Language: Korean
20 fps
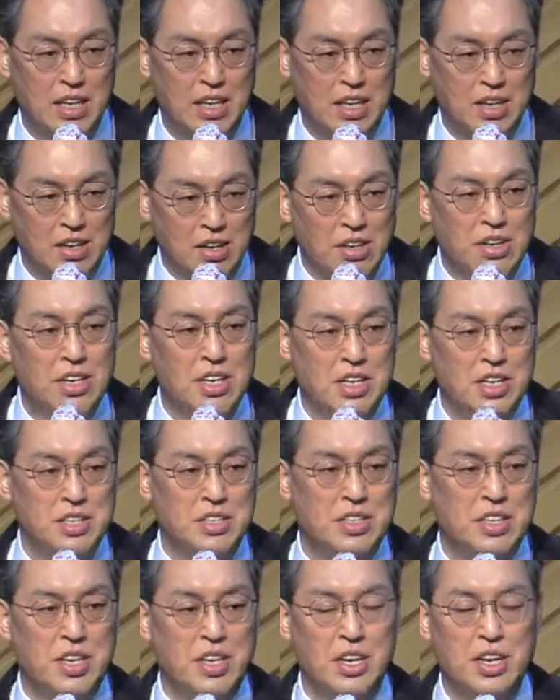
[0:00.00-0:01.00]
거기에
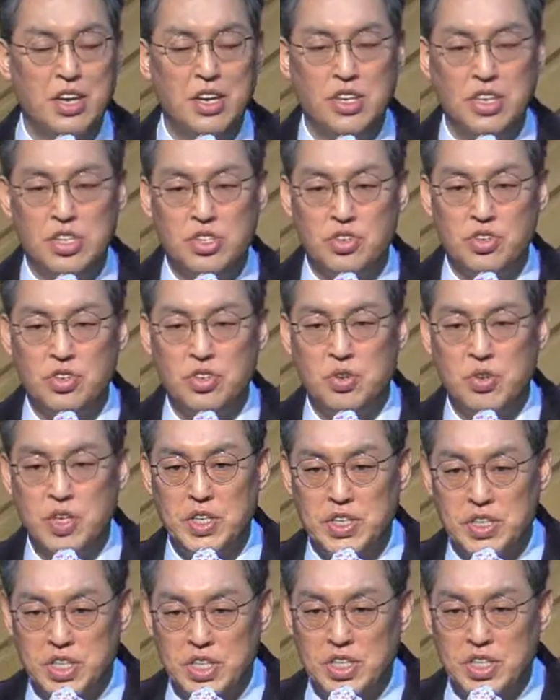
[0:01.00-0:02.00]
이제 예수님과
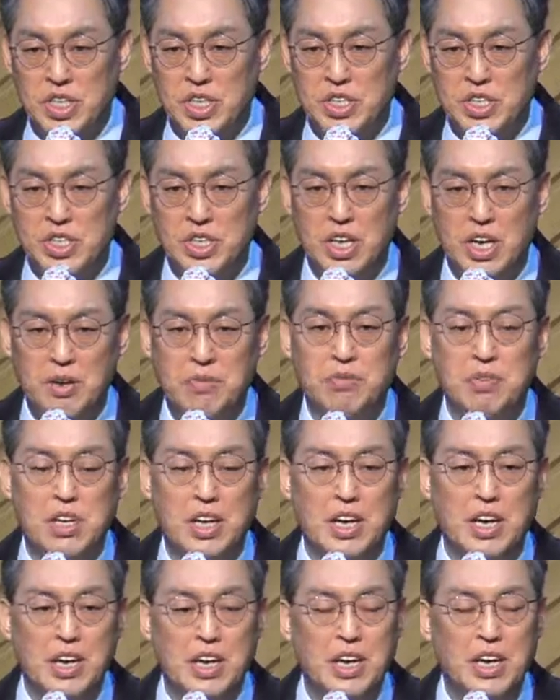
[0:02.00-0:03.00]
제자들이
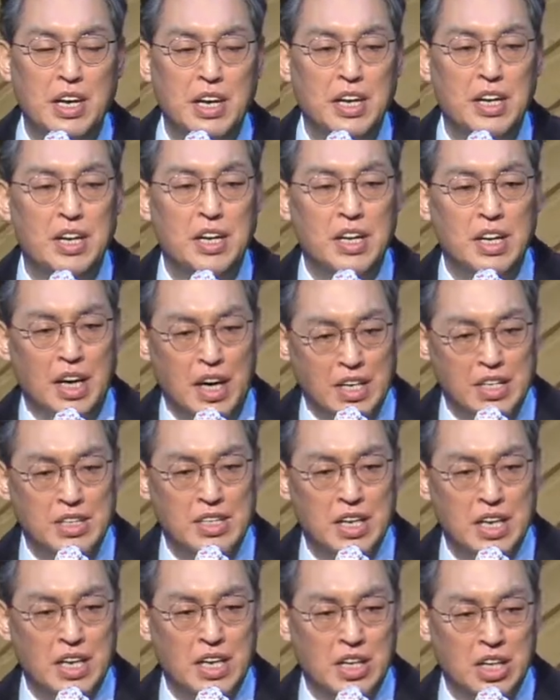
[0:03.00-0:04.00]
함께
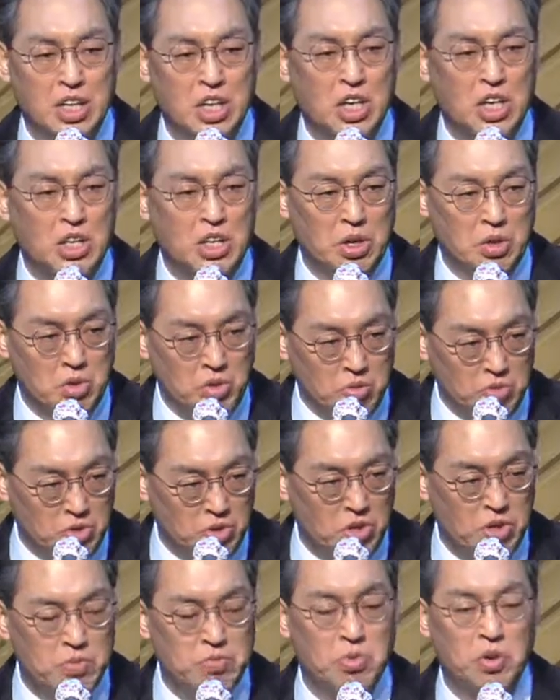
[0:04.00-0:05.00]
앉아 있게 되고
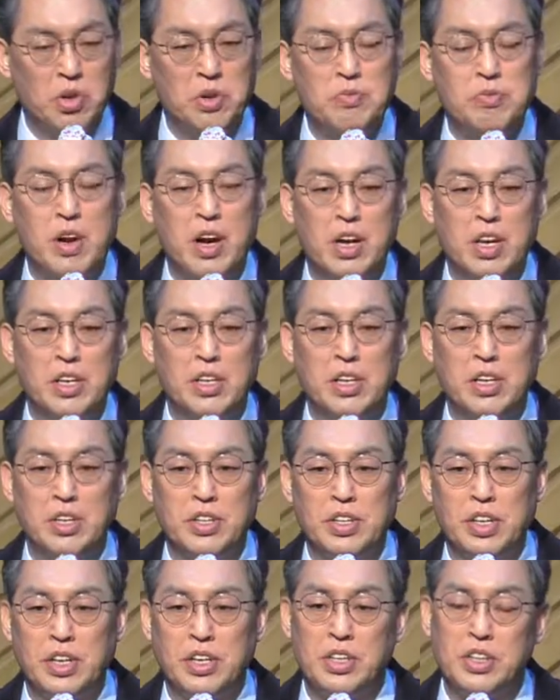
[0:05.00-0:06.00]
이렇게 모임을 하게
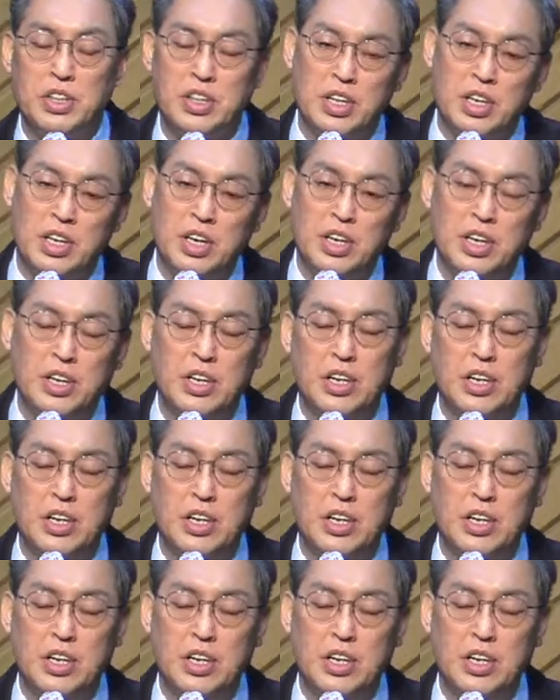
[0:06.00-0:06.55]
되는데 그때